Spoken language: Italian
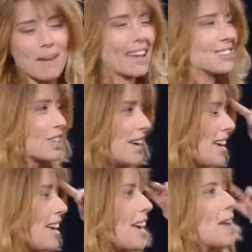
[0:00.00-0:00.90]
pancia
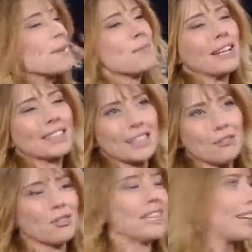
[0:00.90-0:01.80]
e mia madre
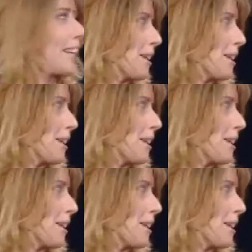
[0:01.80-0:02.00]
devo dire